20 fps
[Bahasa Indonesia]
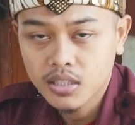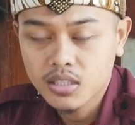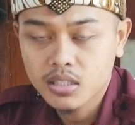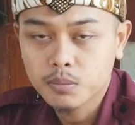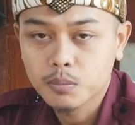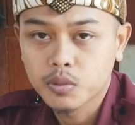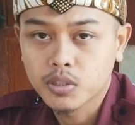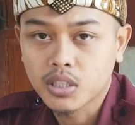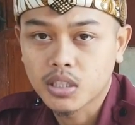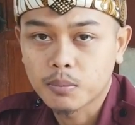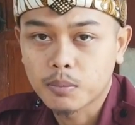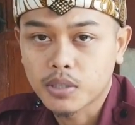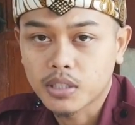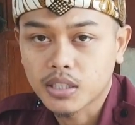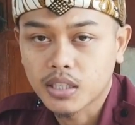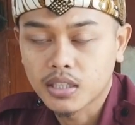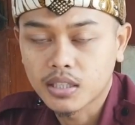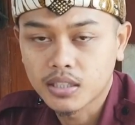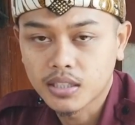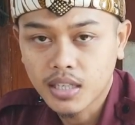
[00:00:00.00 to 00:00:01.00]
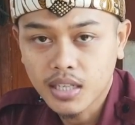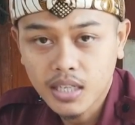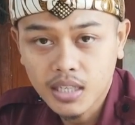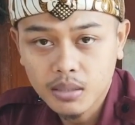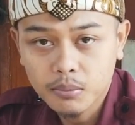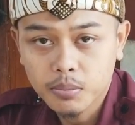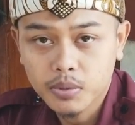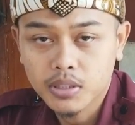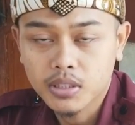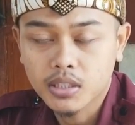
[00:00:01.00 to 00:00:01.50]
seputar
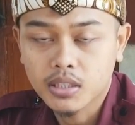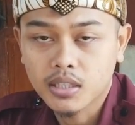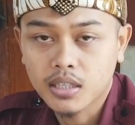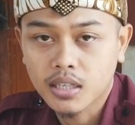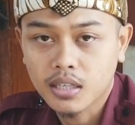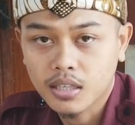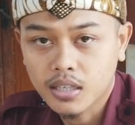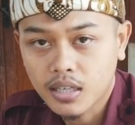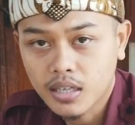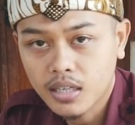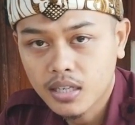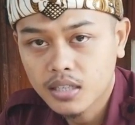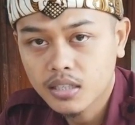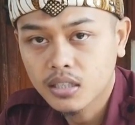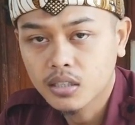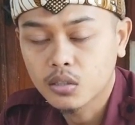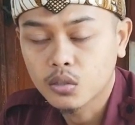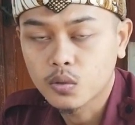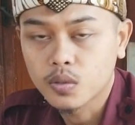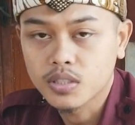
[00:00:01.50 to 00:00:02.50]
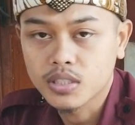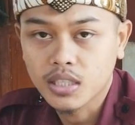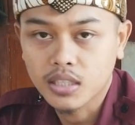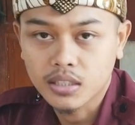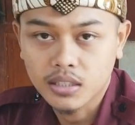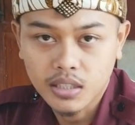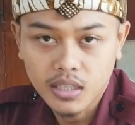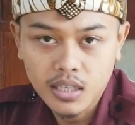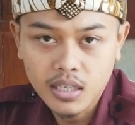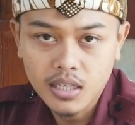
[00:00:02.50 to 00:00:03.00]
pertanian, peternakan,
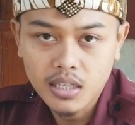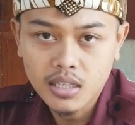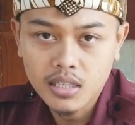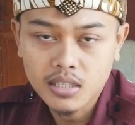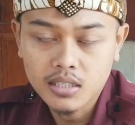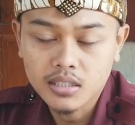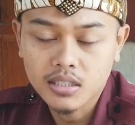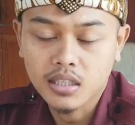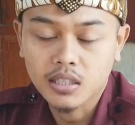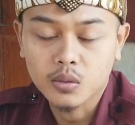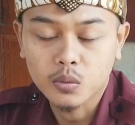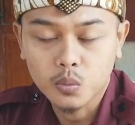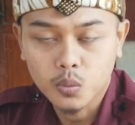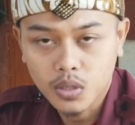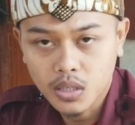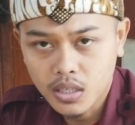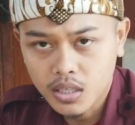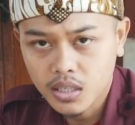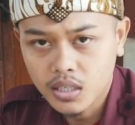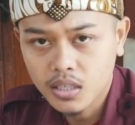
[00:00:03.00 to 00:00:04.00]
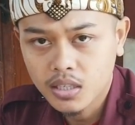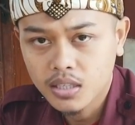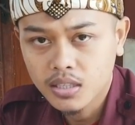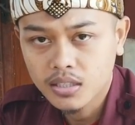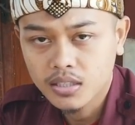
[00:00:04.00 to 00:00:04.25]
agrowisata, satwa,